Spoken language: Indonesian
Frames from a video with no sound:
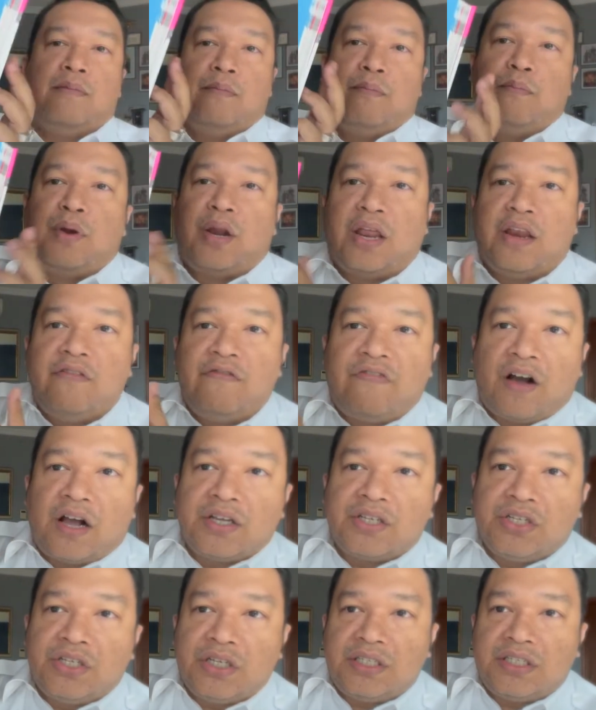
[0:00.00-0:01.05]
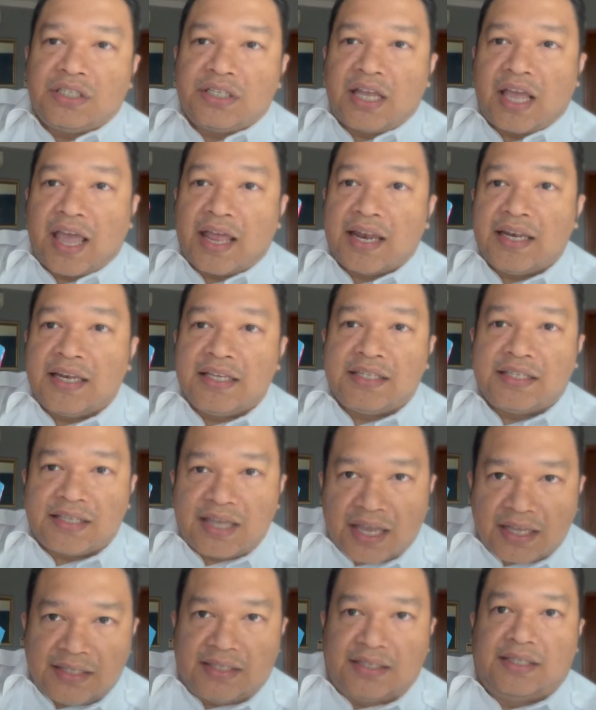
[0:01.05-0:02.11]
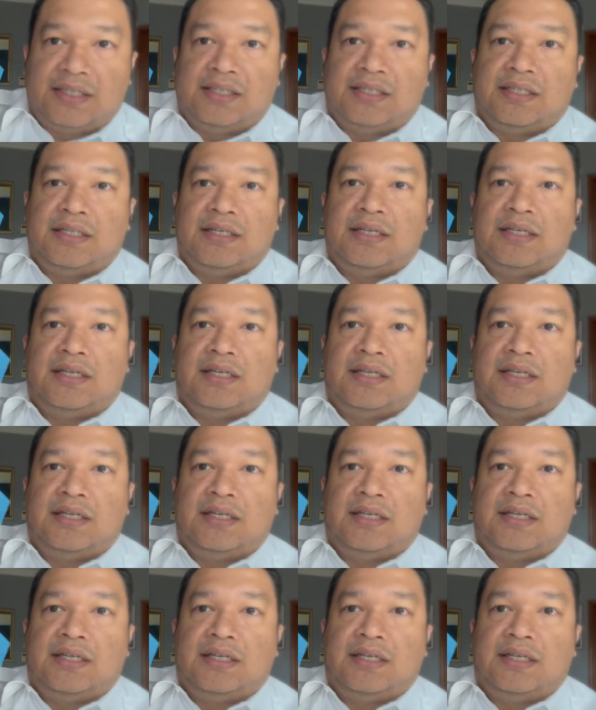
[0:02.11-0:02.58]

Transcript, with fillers: Brain functions and the sense.